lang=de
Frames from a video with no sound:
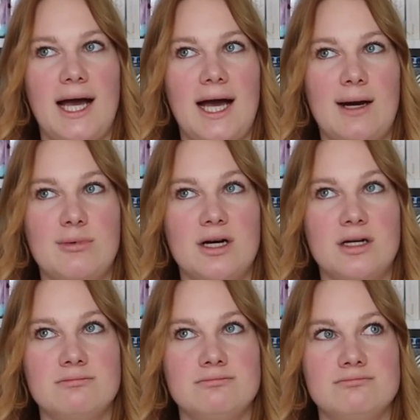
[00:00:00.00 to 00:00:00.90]

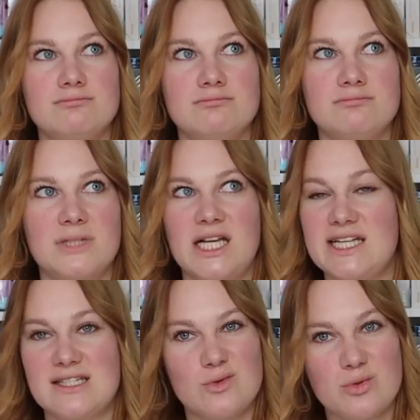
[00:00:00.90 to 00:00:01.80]
Aber
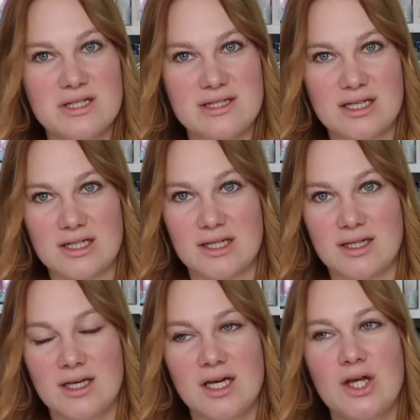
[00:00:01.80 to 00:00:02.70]
lesen tue ich es dann
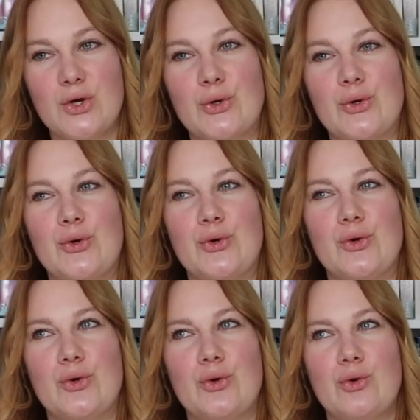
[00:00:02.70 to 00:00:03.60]
nicht.
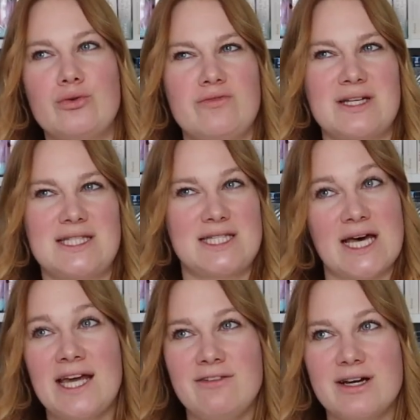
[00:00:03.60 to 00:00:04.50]
Und was
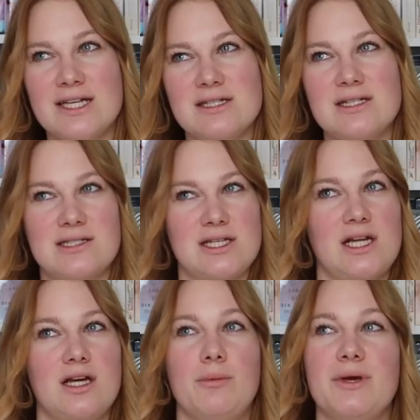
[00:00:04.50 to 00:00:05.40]
zeitweise
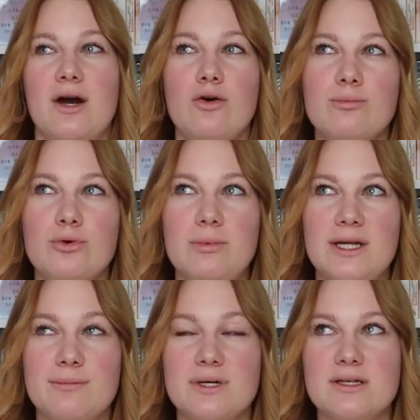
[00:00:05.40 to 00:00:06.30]
tatsächlich, glaube ich, auch ein
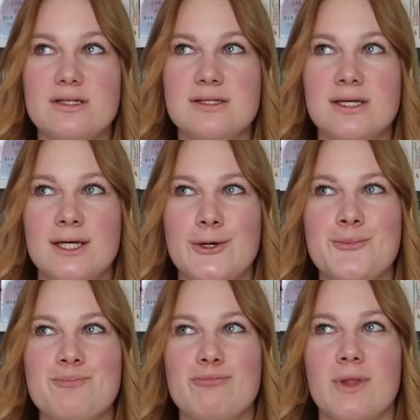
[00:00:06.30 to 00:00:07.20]
Problem ist,
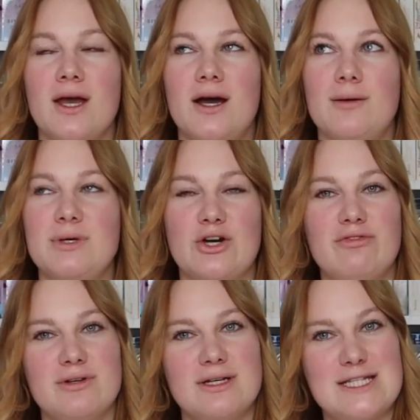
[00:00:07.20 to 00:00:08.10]
ähm, ich
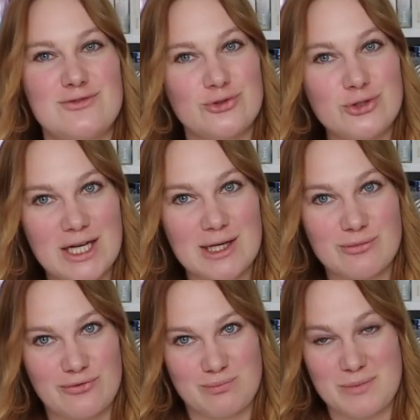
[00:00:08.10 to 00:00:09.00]
hoffe, es
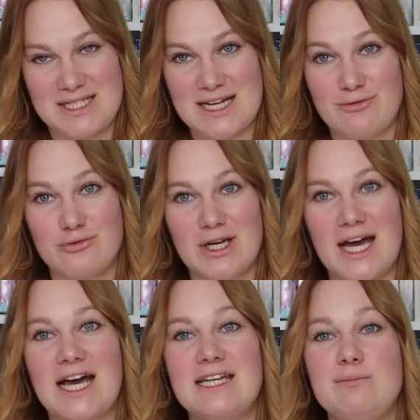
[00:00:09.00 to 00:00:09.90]
verunglimpft mich dafür
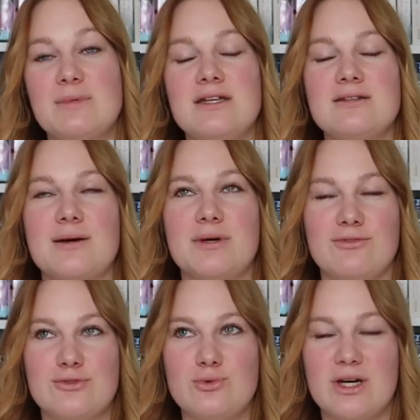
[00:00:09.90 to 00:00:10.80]
nachher niemand, aber
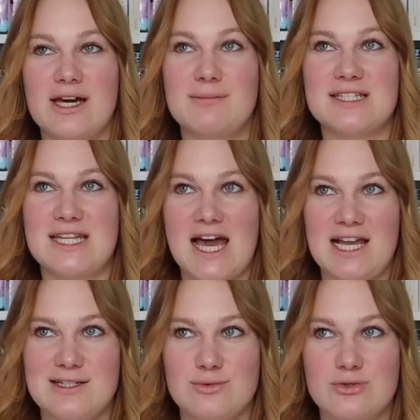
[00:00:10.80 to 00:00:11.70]
ich versuche ja mal sehr
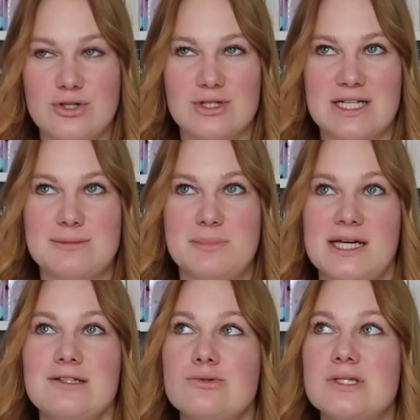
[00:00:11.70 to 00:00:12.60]
ehrlich und auch
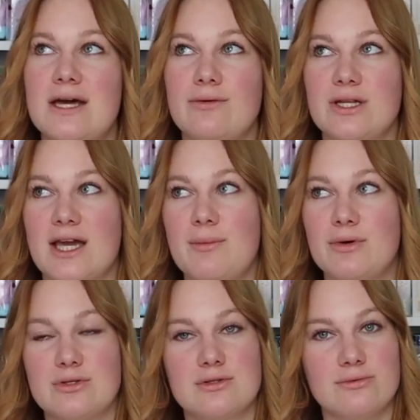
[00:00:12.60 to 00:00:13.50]
transparent zu sein und ich habe
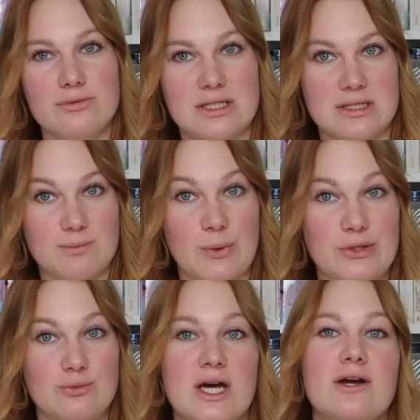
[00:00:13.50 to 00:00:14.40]
auch das Gefühl, dass es bei
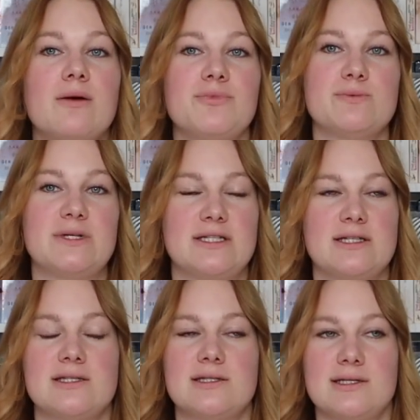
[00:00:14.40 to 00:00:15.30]
euch gut ankommt.
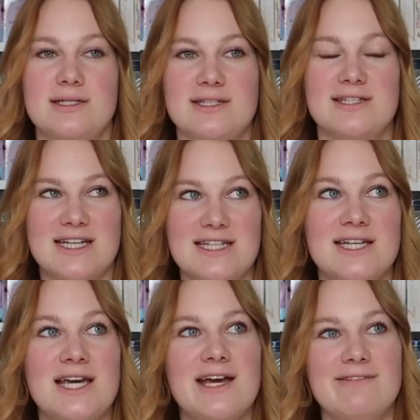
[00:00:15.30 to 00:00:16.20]
Zumindest ist, ist es
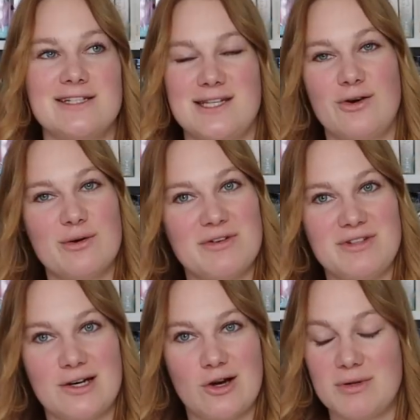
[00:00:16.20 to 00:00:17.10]
das, was ihr auch immer
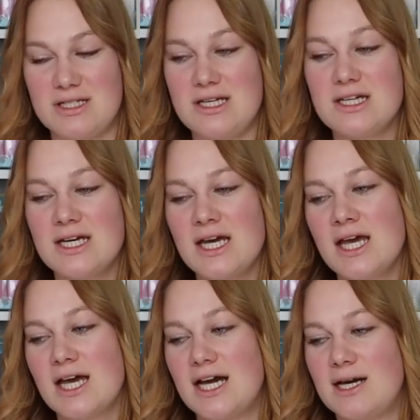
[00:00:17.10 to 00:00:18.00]
wieder kommentiert.
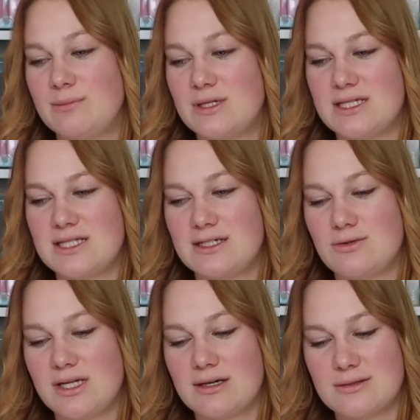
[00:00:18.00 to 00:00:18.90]
Ähm, es ist
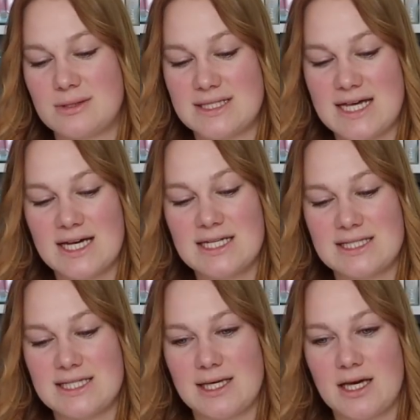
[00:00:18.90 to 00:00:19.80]
natürlich auch so eine Sache,
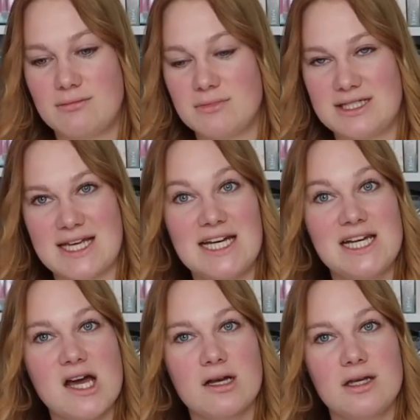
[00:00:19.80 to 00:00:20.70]
dass ich ähm, eine Zeit
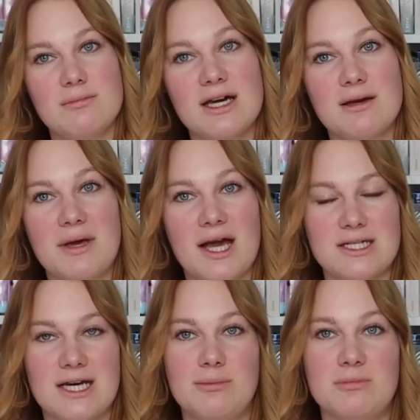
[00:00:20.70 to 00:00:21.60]
lang immer
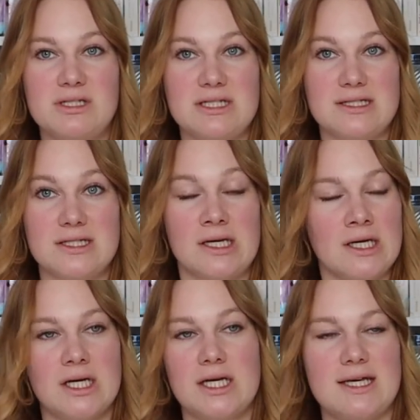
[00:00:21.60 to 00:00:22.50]
gemerkt habe, mit diesen
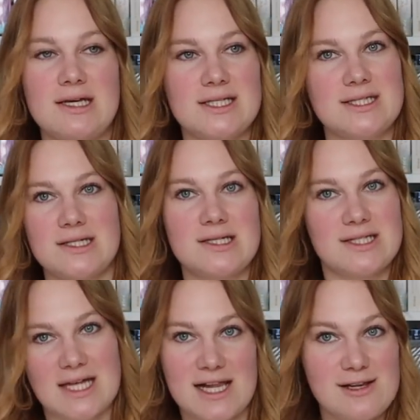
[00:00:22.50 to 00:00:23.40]

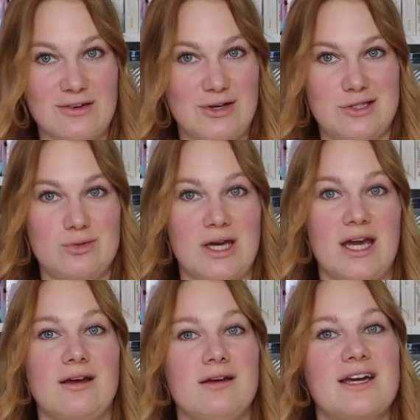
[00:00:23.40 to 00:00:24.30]

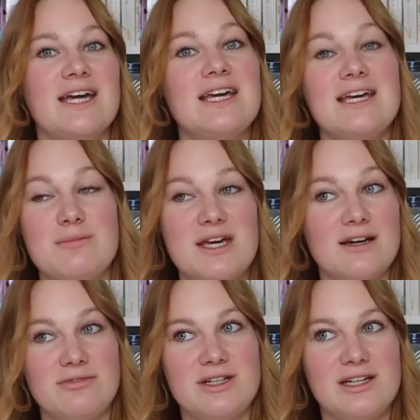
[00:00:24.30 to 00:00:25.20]
XXL-Neuzugängen kriege ich
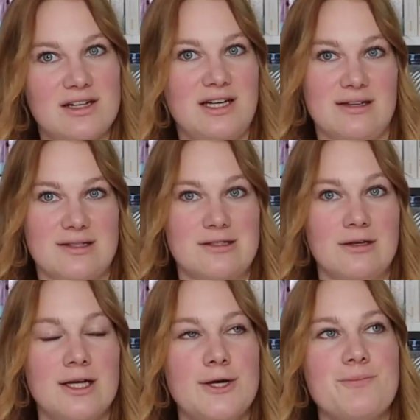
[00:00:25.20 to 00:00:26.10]
mega viele Klicks.
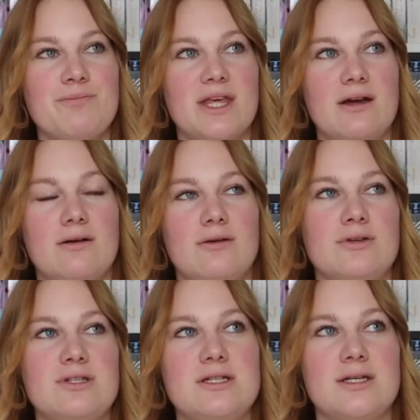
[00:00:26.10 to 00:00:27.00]

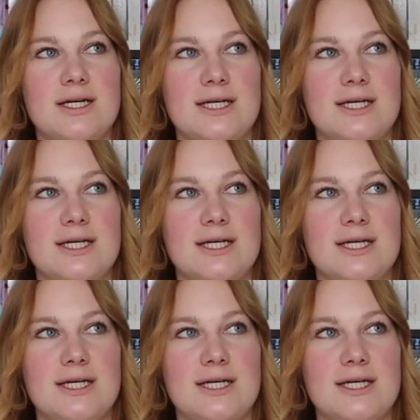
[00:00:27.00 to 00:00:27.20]
Und